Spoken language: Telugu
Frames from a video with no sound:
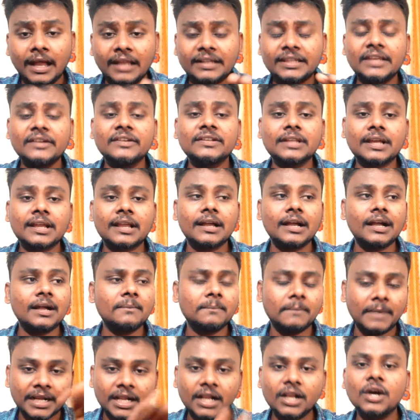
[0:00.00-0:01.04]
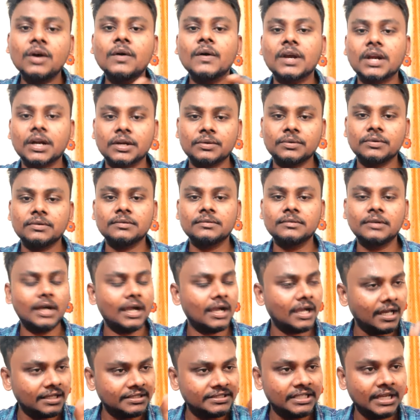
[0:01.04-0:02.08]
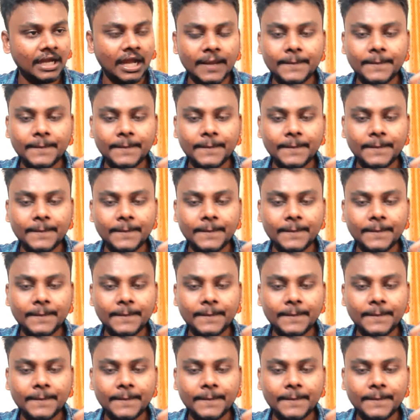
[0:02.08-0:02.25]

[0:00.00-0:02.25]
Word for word: అదేవిధంగా మనలో ఒకడు అది